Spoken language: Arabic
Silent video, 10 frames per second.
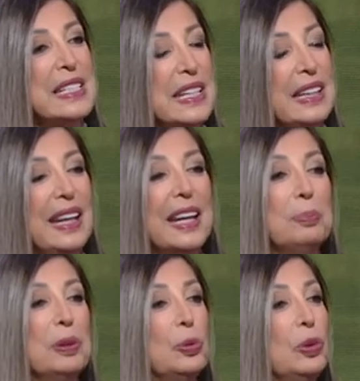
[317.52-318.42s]
سنه هيك
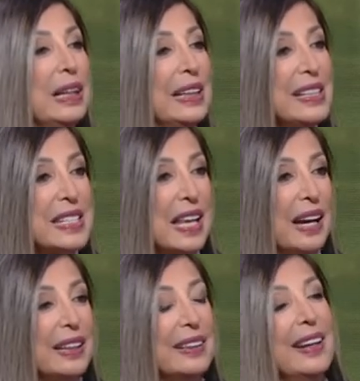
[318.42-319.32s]
بتقول
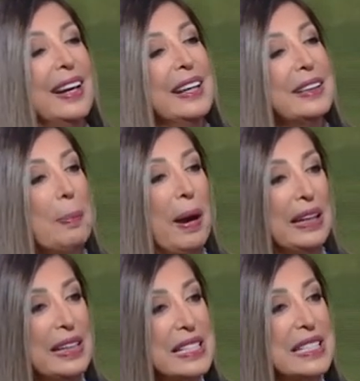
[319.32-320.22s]
الانسايت تبع
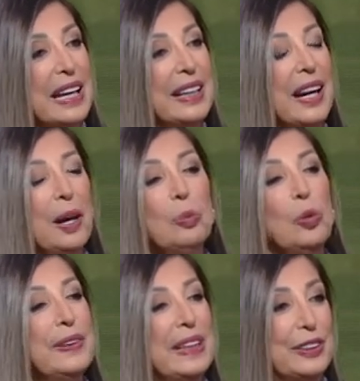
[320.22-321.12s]
الانستغرام
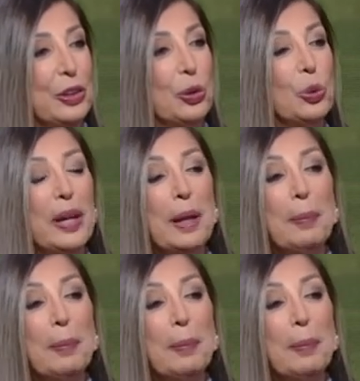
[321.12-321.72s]
والتيك توك حلو. وانا